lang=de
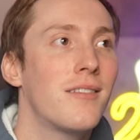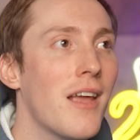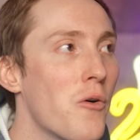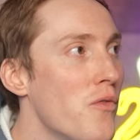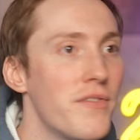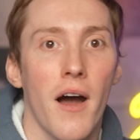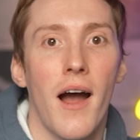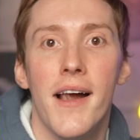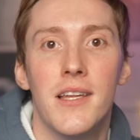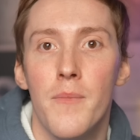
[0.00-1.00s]
sich der Ruf
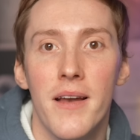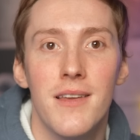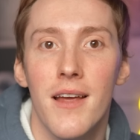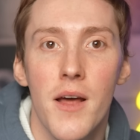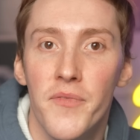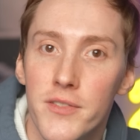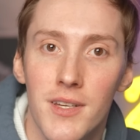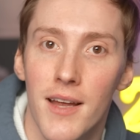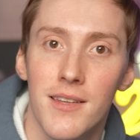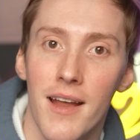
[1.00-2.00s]
nach alter Mann, der in der
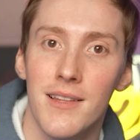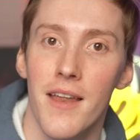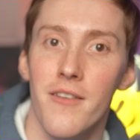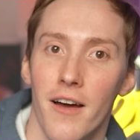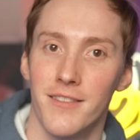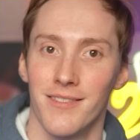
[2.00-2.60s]
Pfütze ertrinkt, anhört?